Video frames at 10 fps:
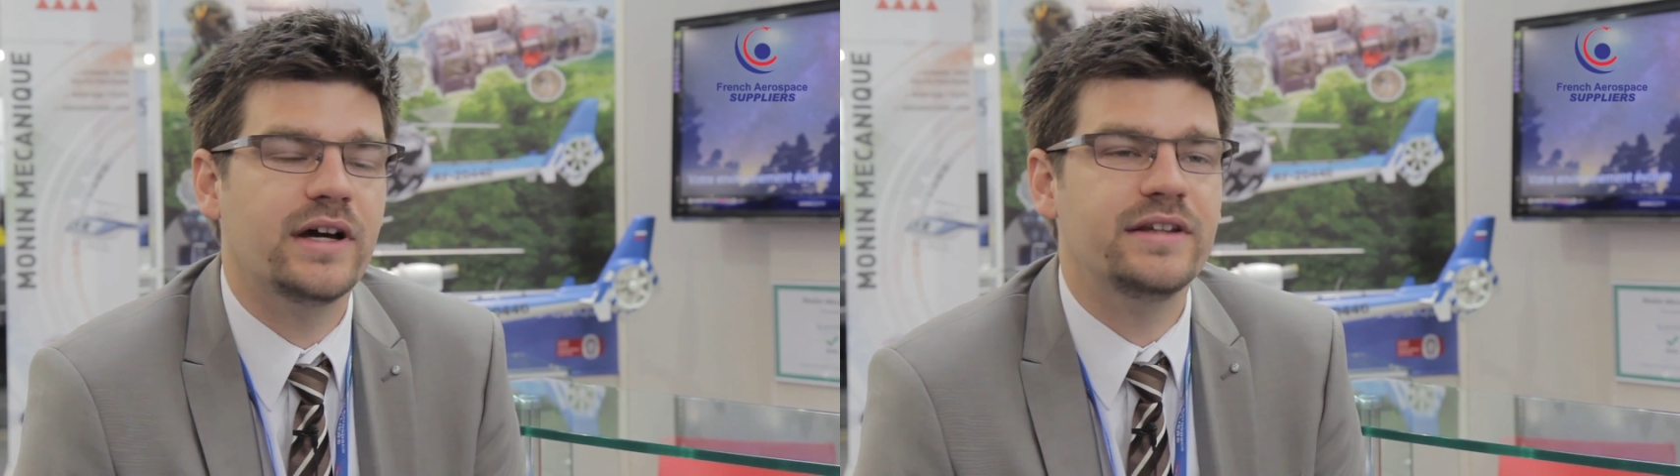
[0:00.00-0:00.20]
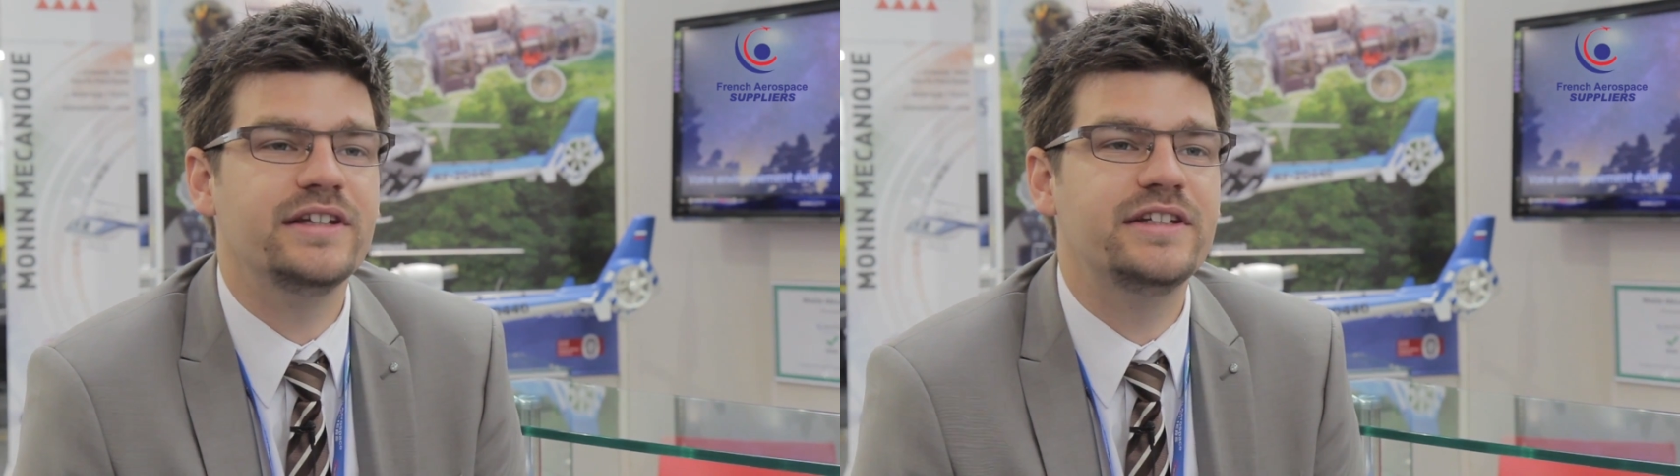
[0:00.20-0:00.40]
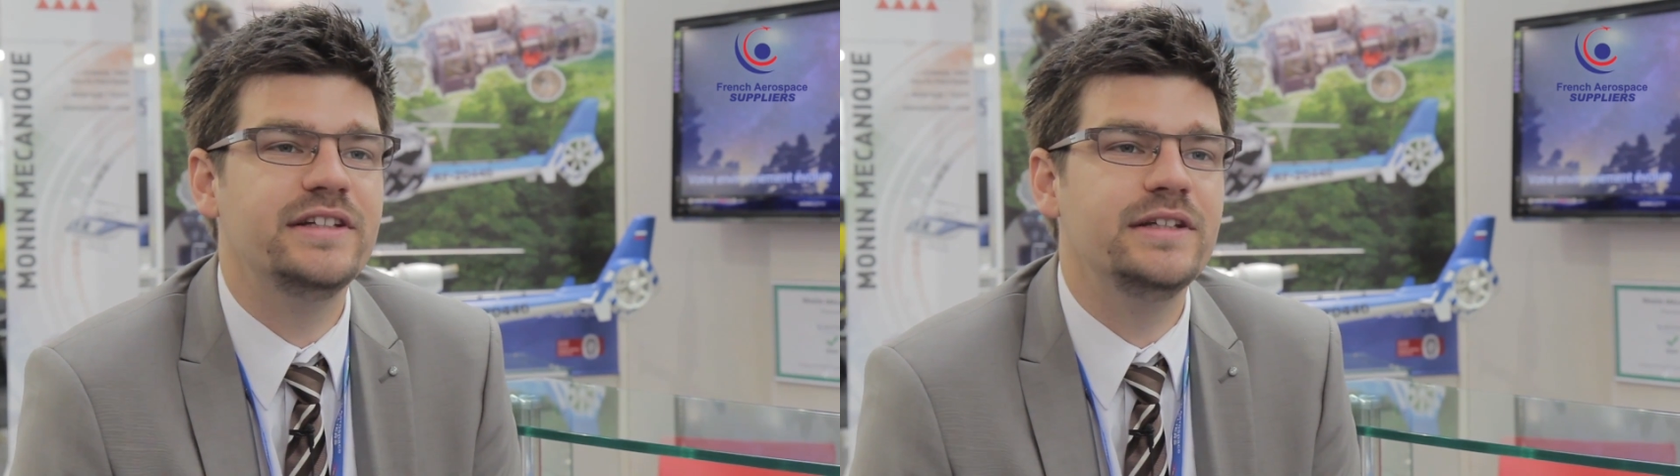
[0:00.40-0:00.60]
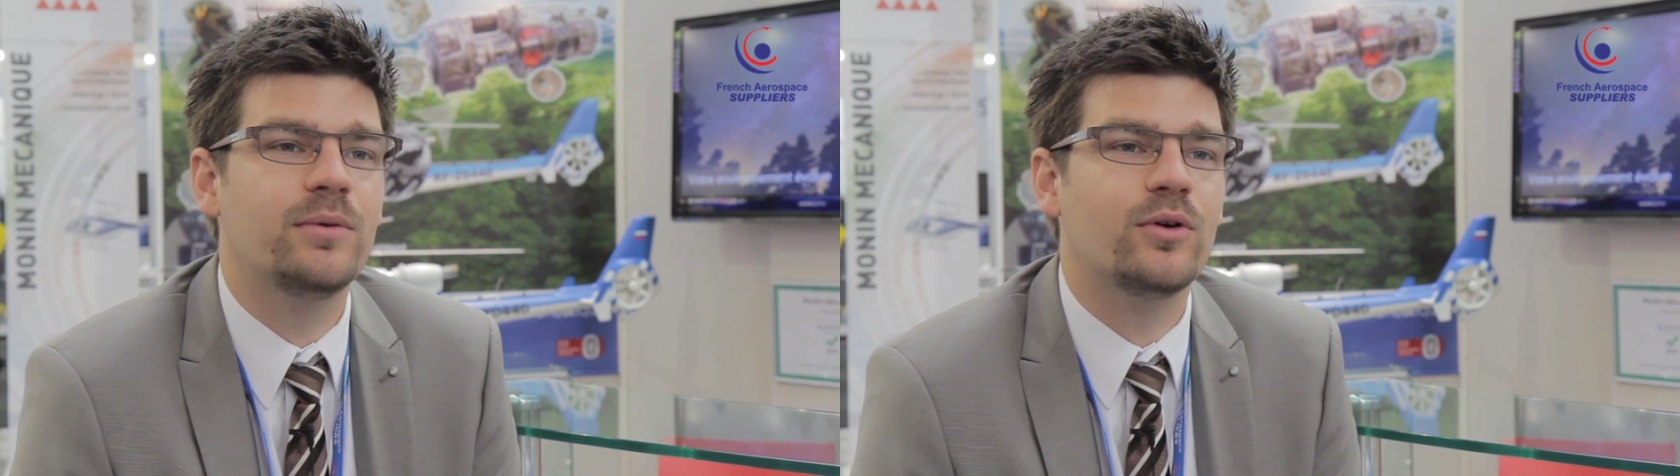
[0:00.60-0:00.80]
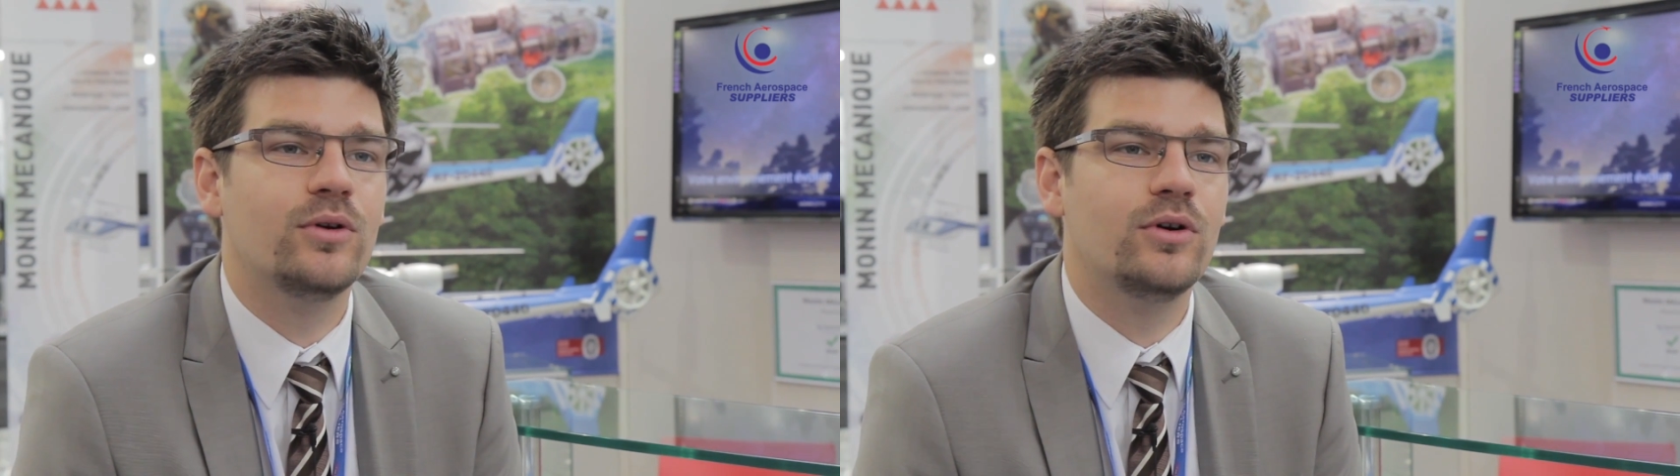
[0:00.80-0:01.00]
un
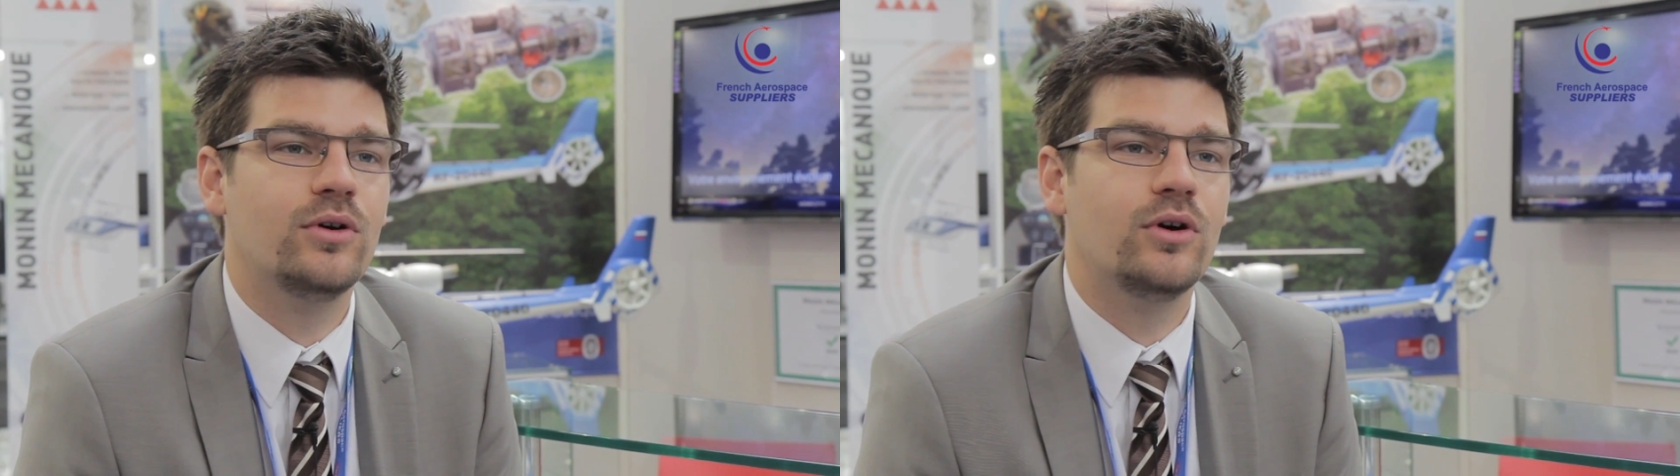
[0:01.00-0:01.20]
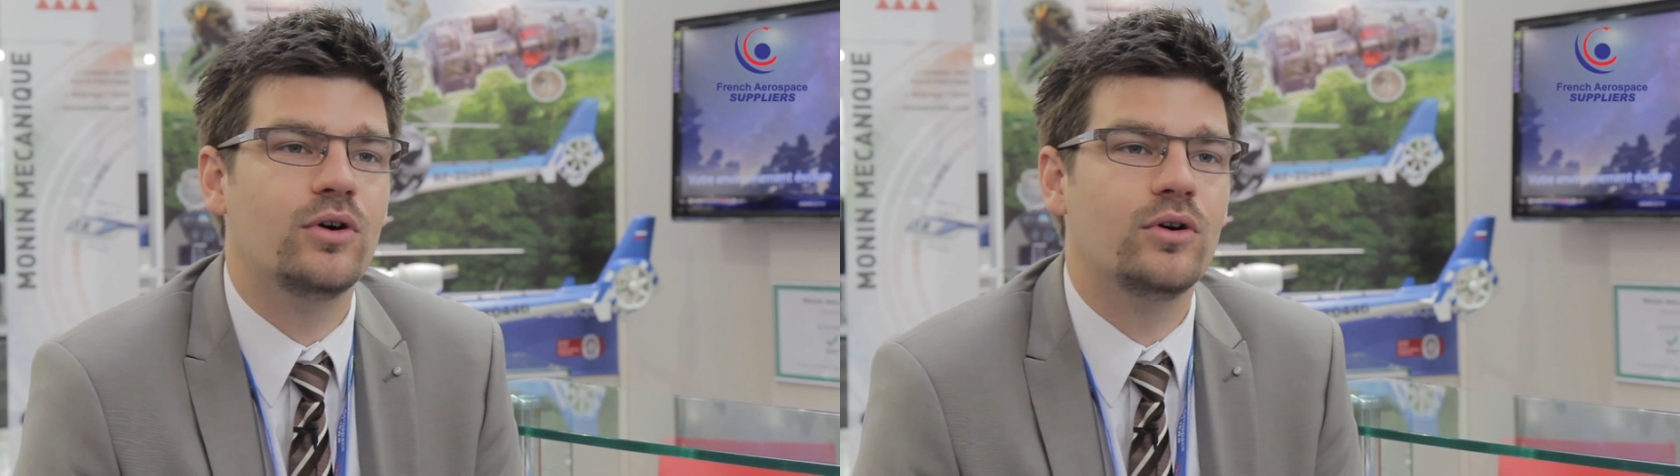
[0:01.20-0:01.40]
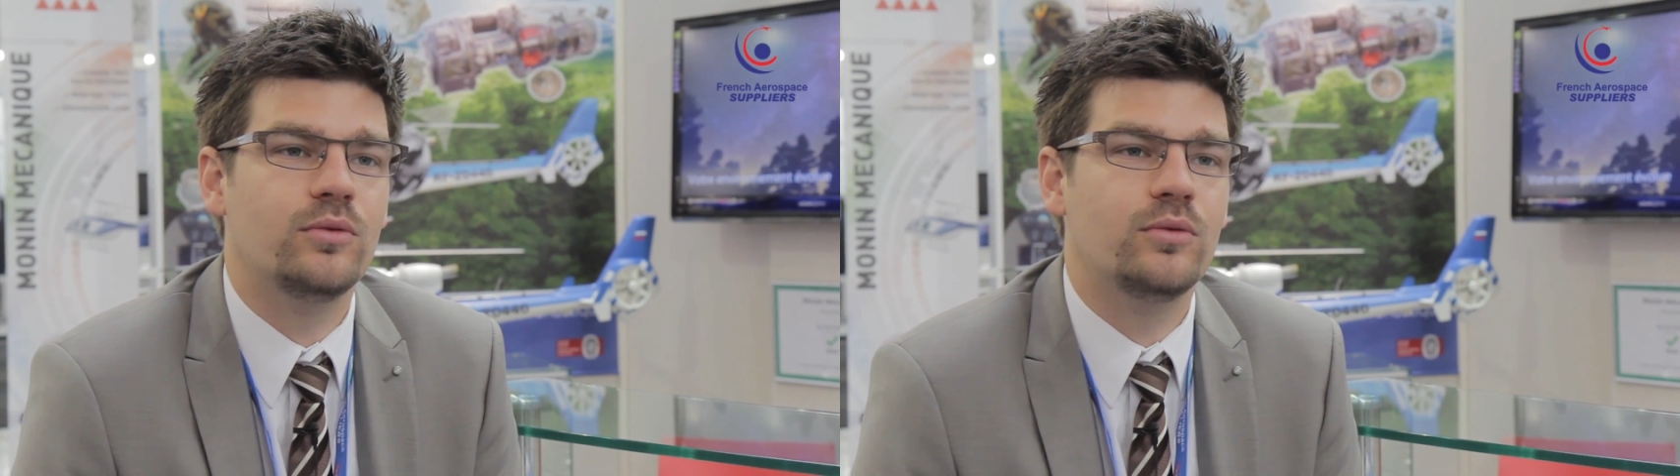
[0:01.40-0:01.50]
équilibre euh,